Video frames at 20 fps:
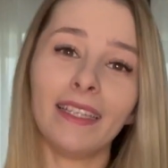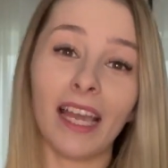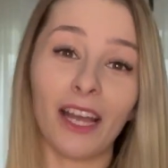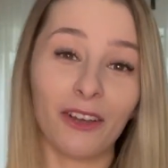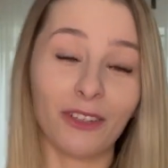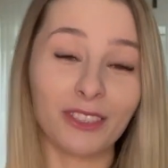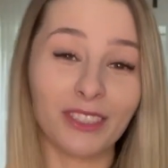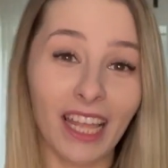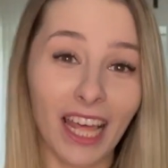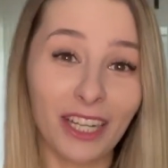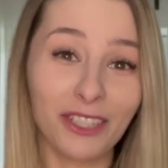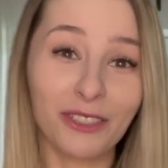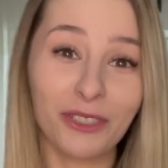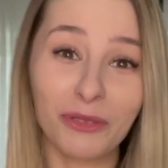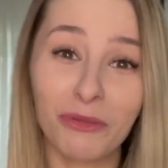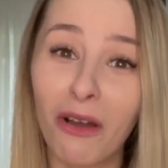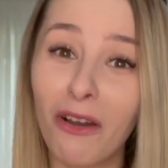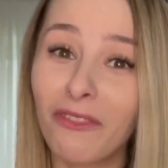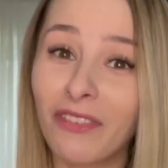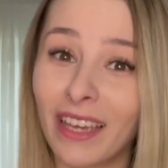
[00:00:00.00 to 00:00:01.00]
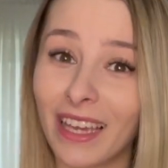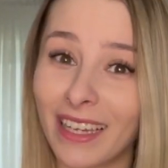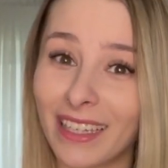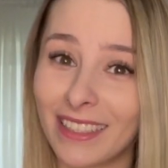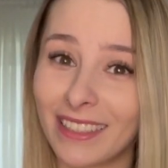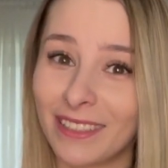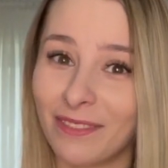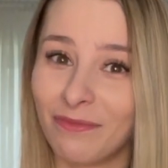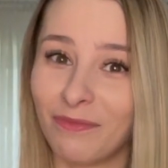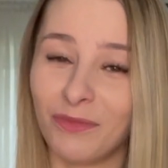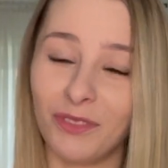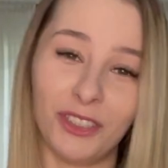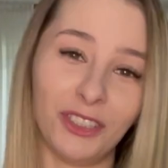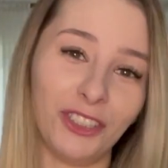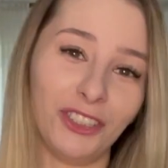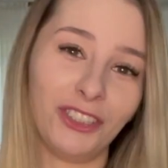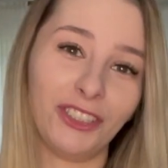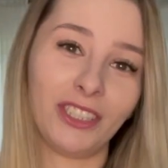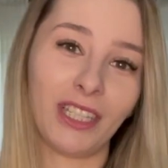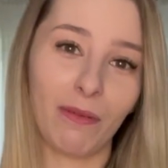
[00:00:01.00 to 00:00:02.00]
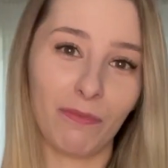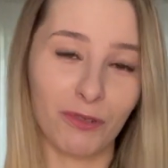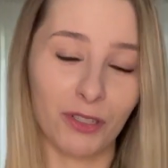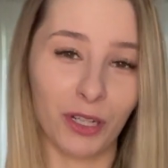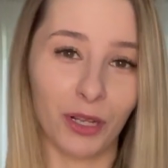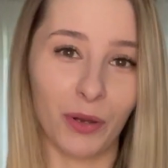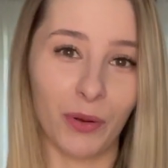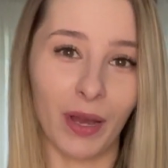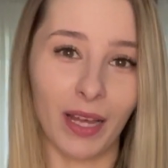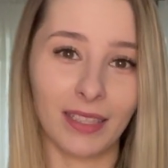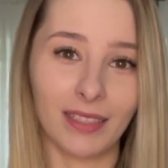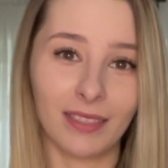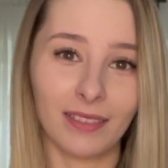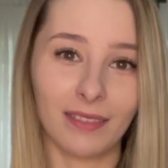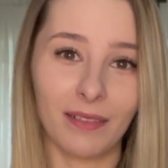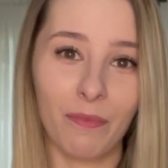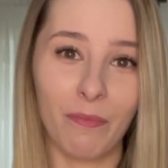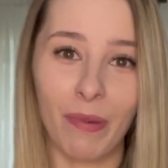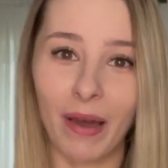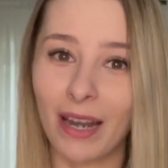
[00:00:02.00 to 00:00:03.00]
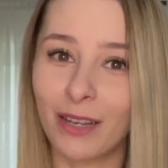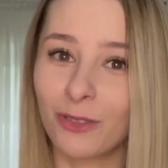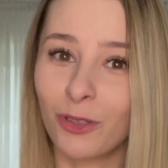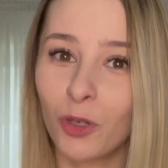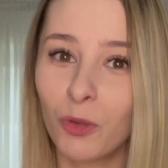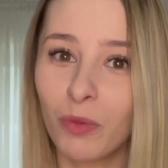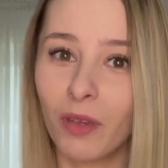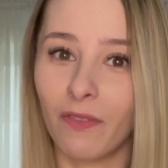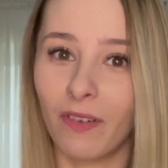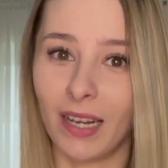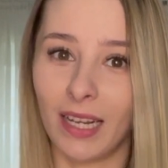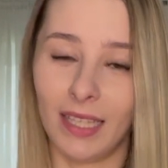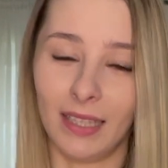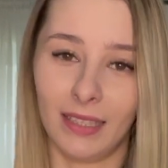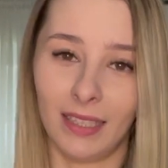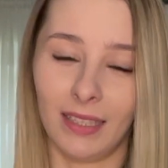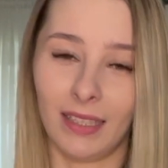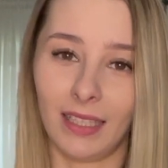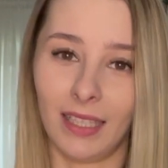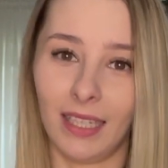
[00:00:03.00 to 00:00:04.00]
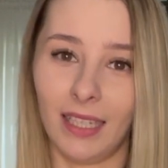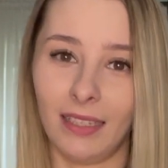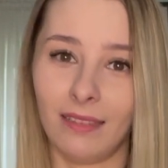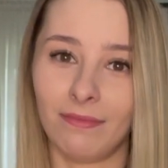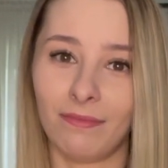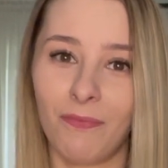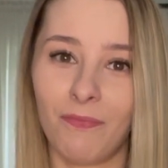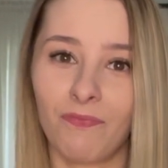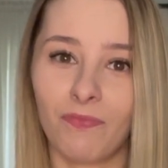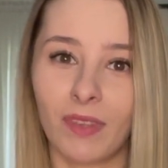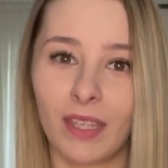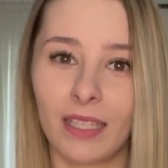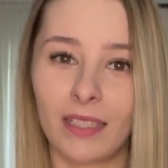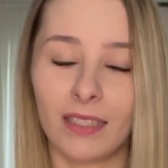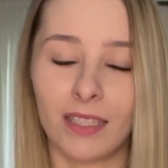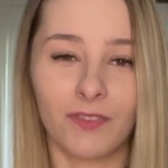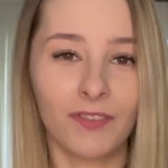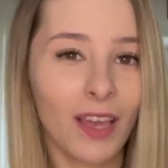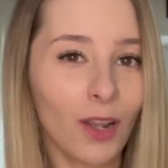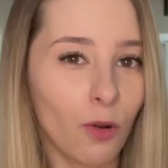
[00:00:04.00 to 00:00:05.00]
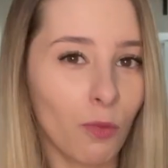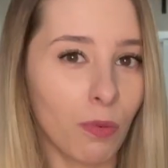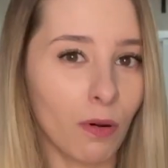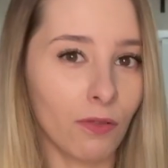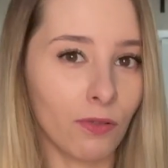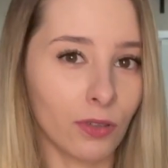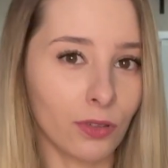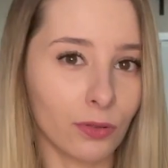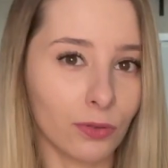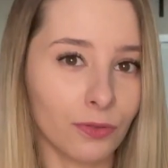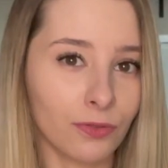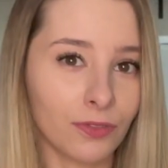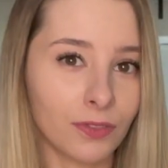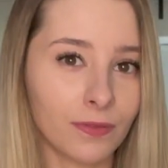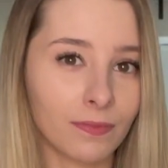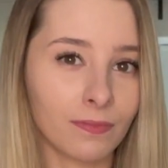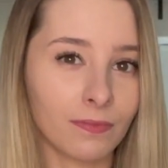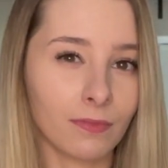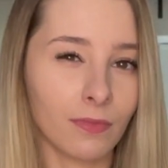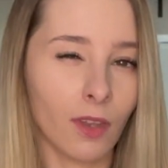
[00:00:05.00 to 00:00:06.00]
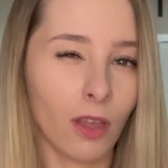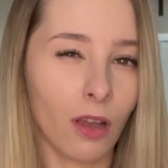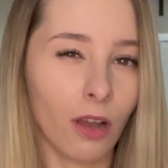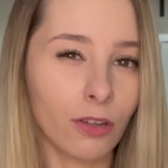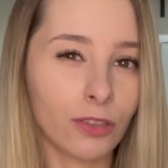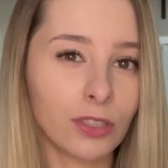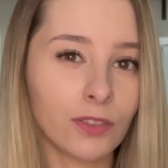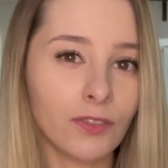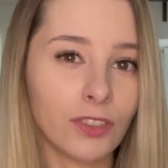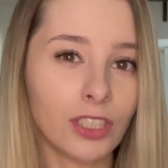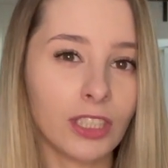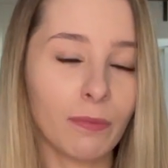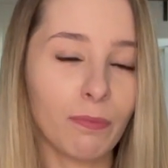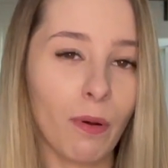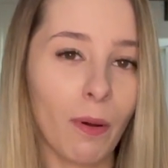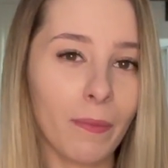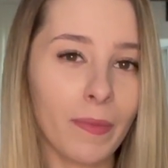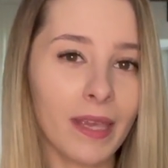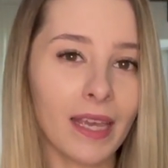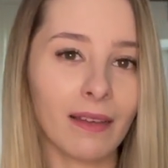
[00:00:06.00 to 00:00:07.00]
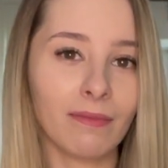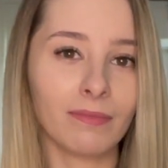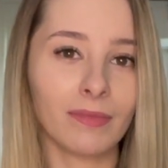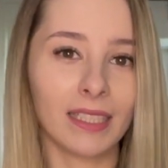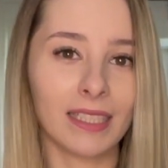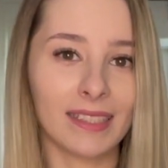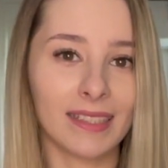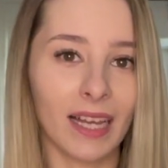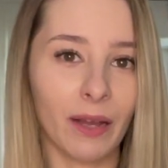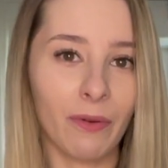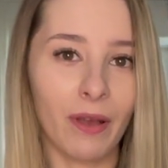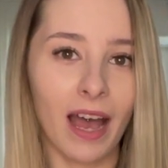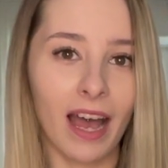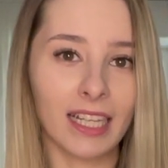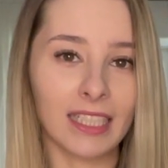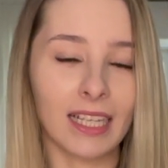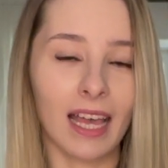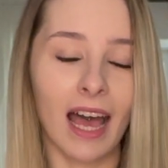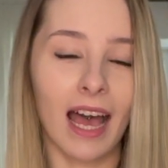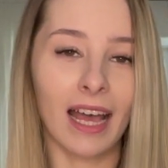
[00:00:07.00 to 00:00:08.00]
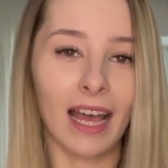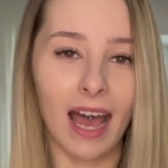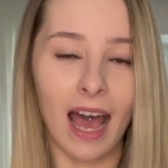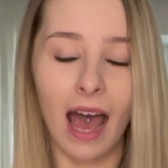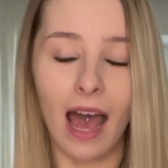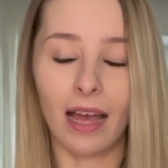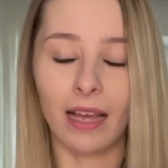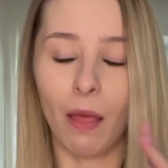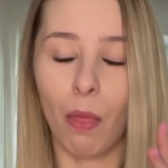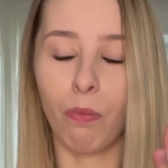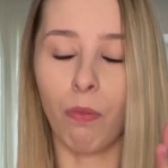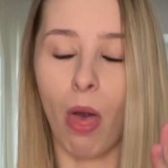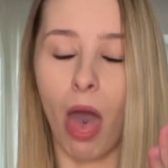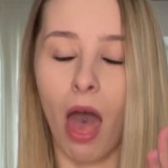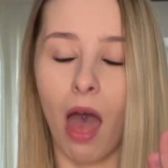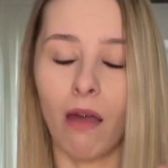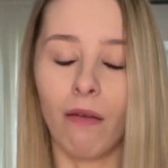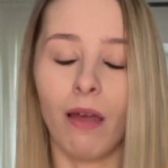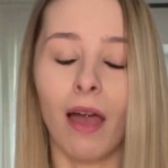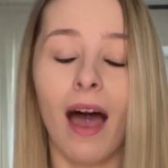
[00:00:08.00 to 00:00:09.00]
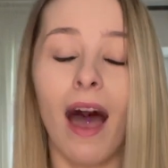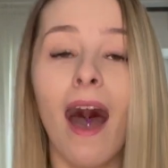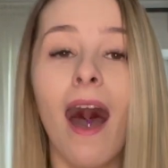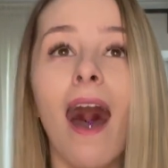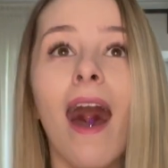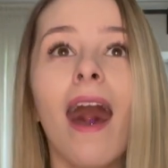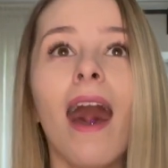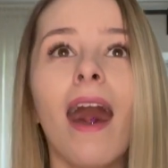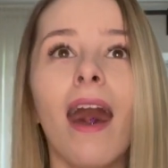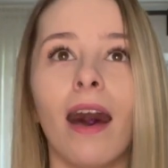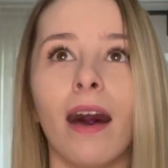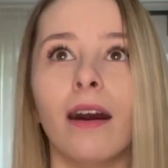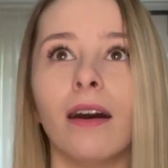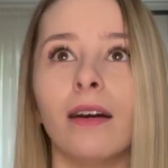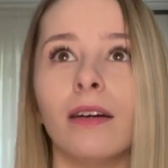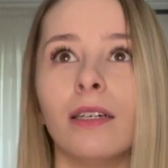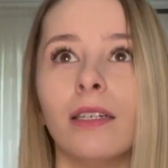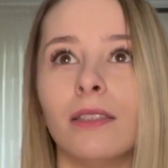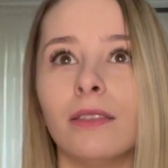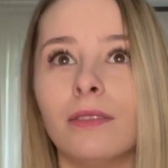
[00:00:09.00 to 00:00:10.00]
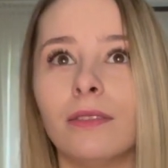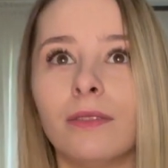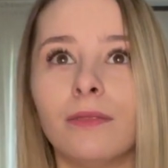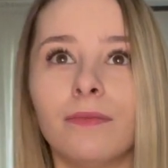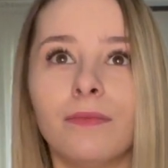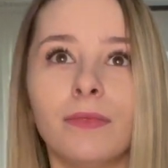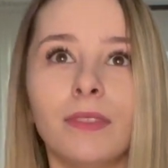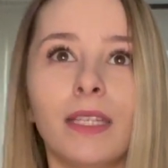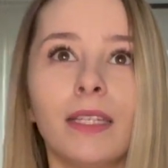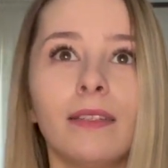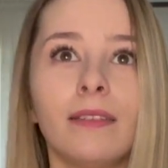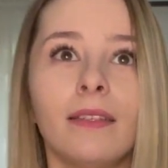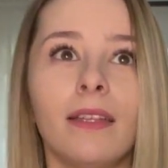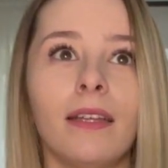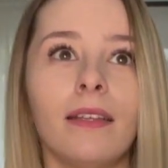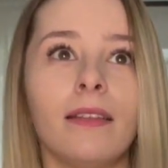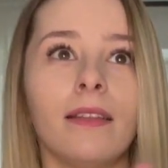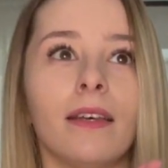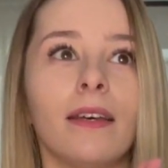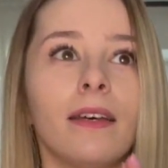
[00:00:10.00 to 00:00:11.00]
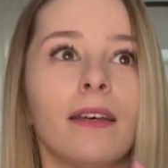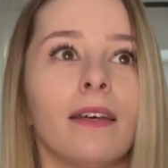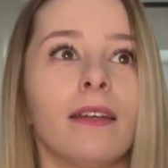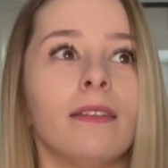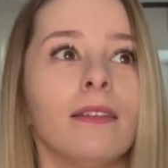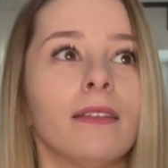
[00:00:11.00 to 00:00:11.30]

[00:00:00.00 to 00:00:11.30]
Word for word: jako starszy człowiek, dziś na przykład bardzo lubię walentynki z wielu powodów. Oczywiście pomijam ten cały a a a a a a a a a a na na na